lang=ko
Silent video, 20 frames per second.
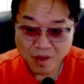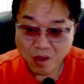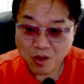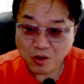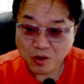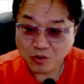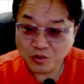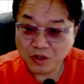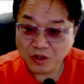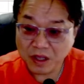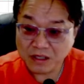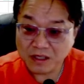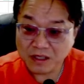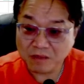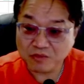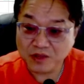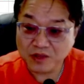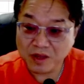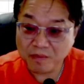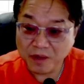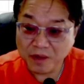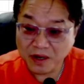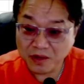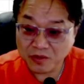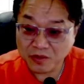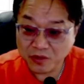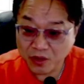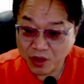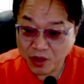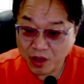근데 3분의 1
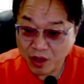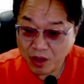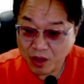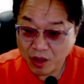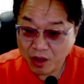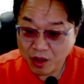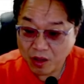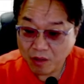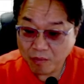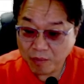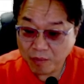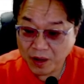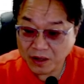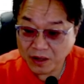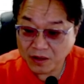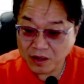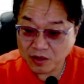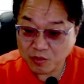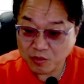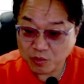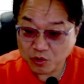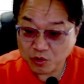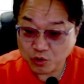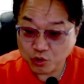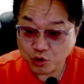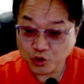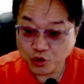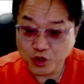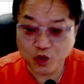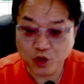팔았는데 팔은 가격보다 더
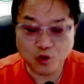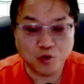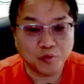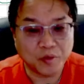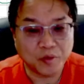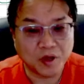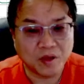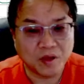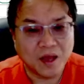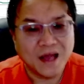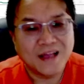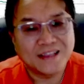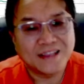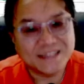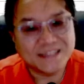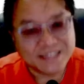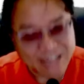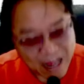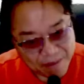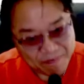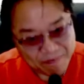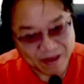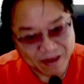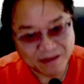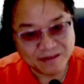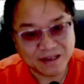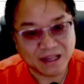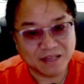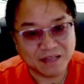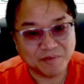내려오면 잘 파는
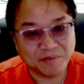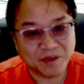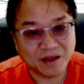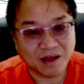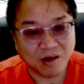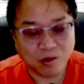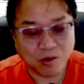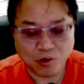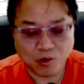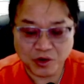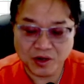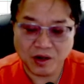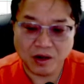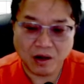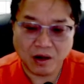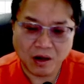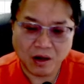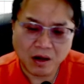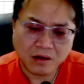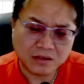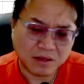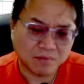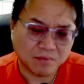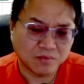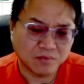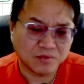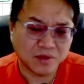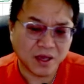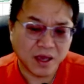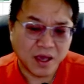거 아닙니까? 오히려
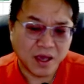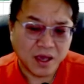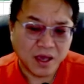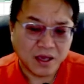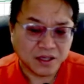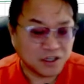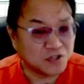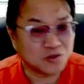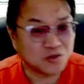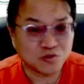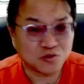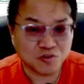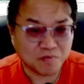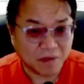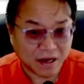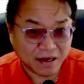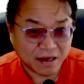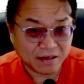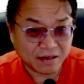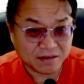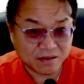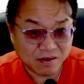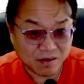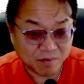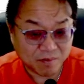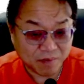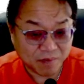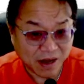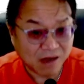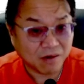3분의 2 정도는
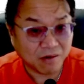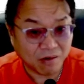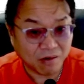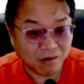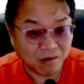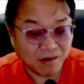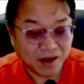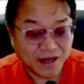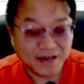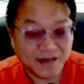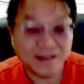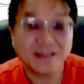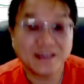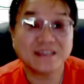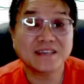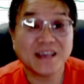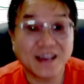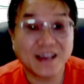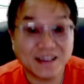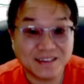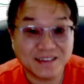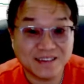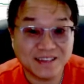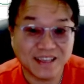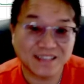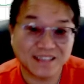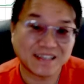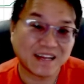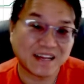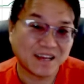팔걸 이렇게 생각드는 게
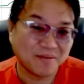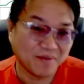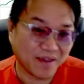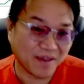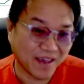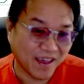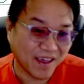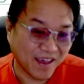사람의